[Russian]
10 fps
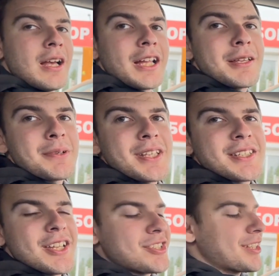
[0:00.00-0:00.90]
Она
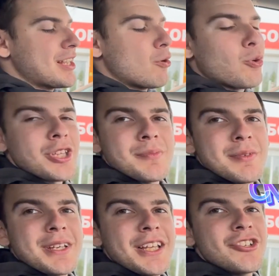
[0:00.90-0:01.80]
предназначена для ухода за
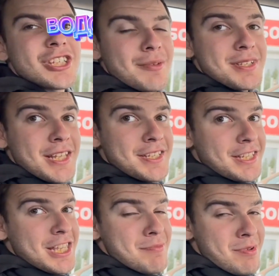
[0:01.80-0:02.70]
механическими
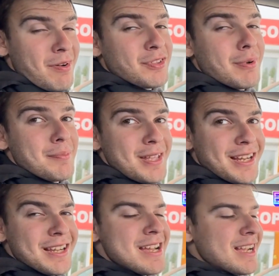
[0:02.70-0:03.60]
соединениями в автомобилях,
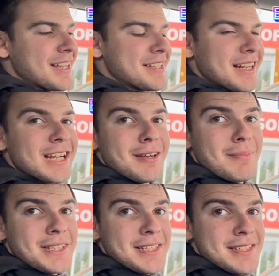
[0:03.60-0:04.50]
катерах,
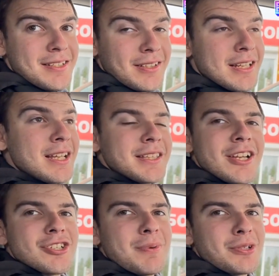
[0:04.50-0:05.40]
мотоциклах,
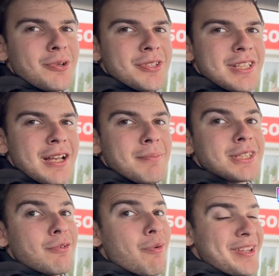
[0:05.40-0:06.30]
также подходит для
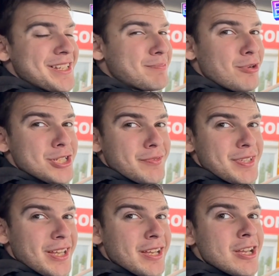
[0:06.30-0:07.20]
бытового
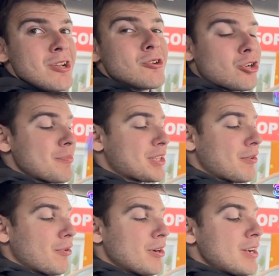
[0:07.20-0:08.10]
использования. Кроме
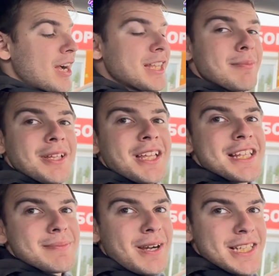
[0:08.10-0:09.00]
того, она
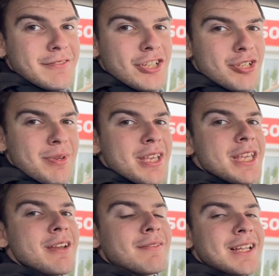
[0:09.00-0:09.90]
обладает смазывающими
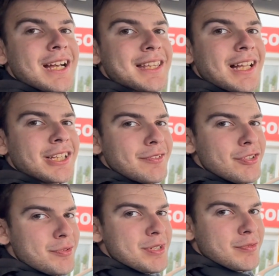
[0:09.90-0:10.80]
и
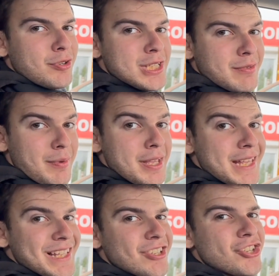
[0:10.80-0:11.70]
влагоотталкивающими свойствами
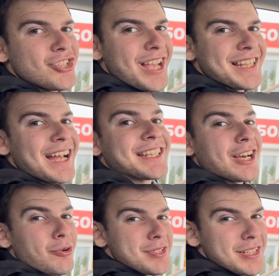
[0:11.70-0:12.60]
и защищает от
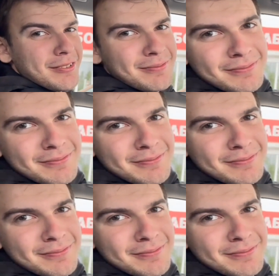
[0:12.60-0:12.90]
коррозии.